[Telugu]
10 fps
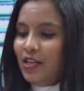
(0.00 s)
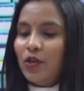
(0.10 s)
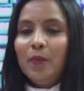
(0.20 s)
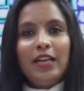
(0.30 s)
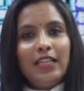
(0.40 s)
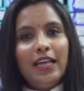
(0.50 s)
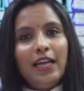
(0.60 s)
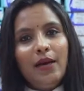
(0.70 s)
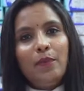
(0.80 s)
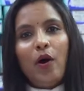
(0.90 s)
సో మన
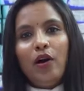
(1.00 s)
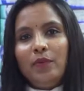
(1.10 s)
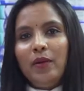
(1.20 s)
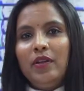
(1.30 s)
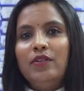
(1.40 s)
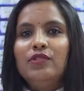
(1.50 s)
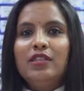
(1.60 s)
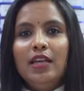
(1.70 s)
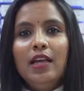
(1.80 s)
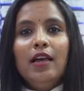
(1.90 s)
దగ్గర బార్న్ బేబీ
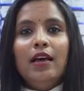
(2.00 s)
నుంచి